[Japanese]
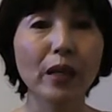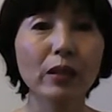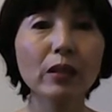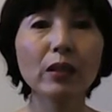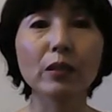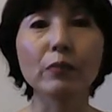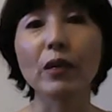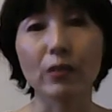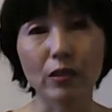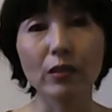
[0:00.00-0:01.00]
いい
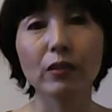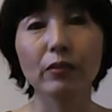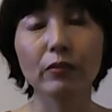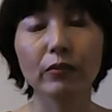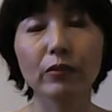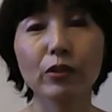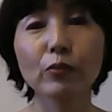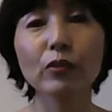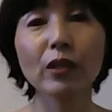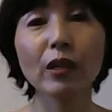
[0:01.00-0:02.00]
イメージ自
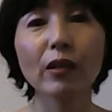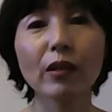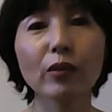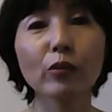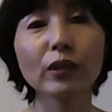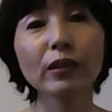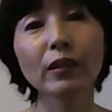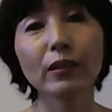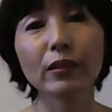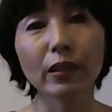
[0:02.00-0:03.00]
分がこうなった
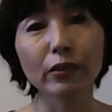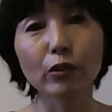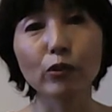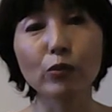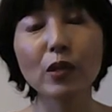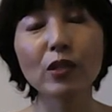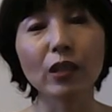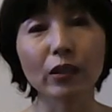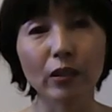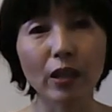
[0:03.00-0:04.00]
らいいなっていうイメージ
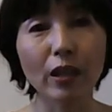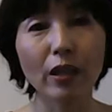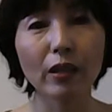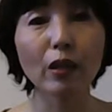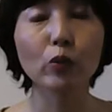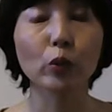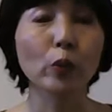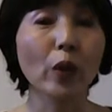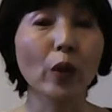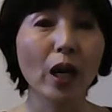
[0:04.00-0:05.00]
だって描くこと
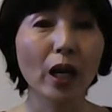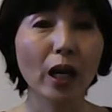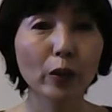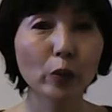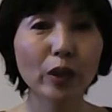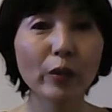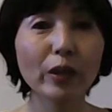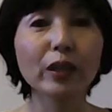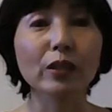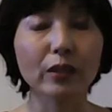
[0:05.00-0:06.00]
は可能なわ
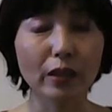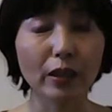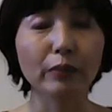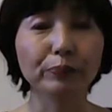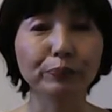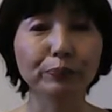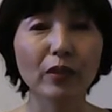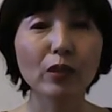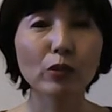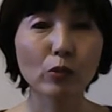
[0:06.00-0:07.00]
けですから
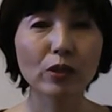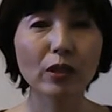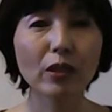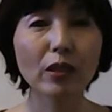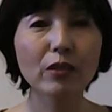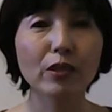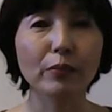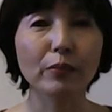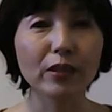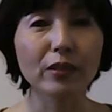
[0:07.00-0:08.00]
でそっち描いちゃえ
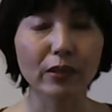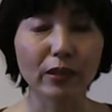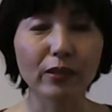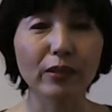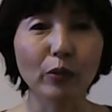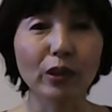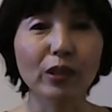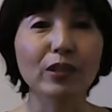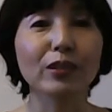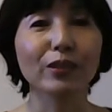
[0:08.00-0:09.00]
ばいいじゃないっていう
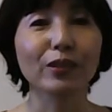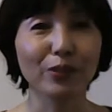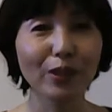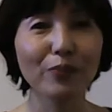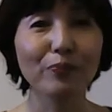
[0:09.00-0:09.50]
話なんですね。